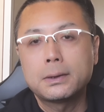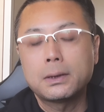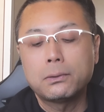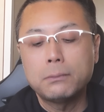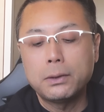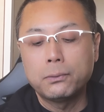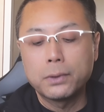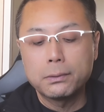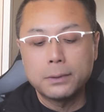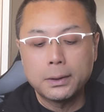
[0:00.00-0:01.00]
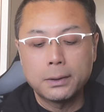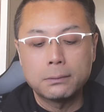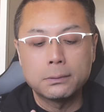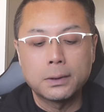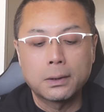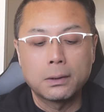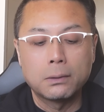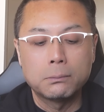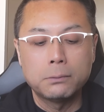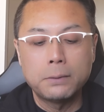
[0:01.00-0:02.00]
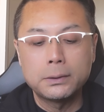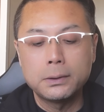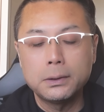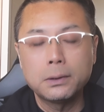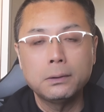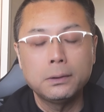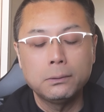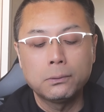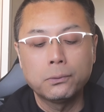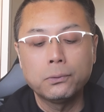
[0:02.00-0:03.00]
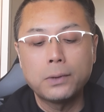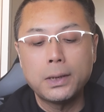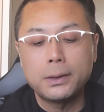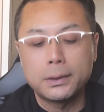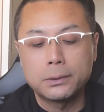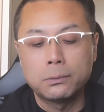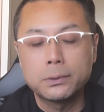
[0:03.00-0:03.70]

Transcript: ただ一回り大きくなってるんだけれども、まあ、全然許容範囲です。